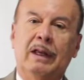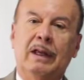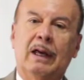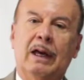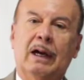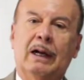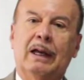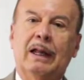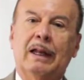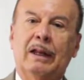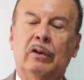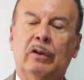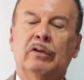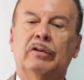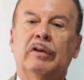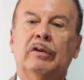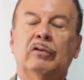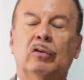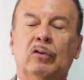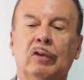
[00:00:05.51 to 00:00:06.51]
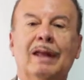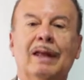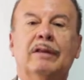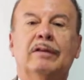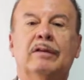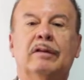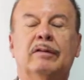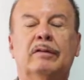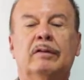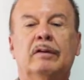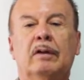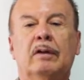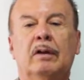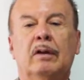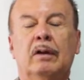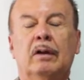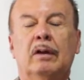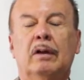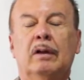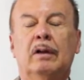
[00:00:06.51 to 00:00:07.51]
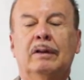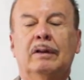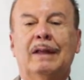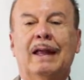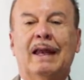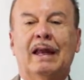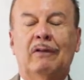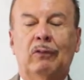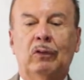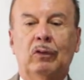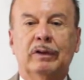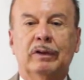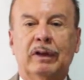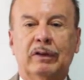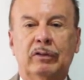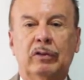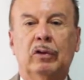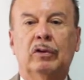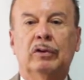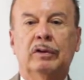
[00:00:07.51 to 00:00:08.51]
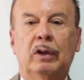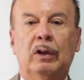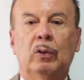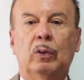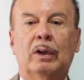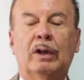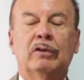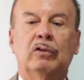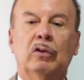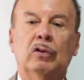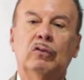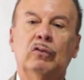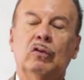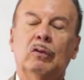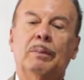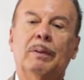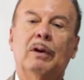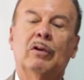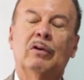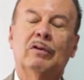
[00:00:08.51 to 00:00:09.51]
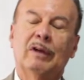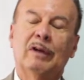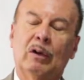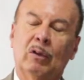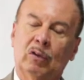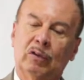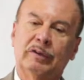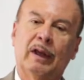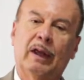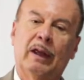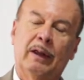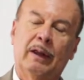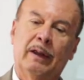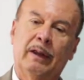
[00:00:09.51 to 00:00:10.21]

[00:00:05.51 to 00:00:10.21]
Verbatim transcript: día, queridos estudiantes de la Fundación de Educación Superior San José.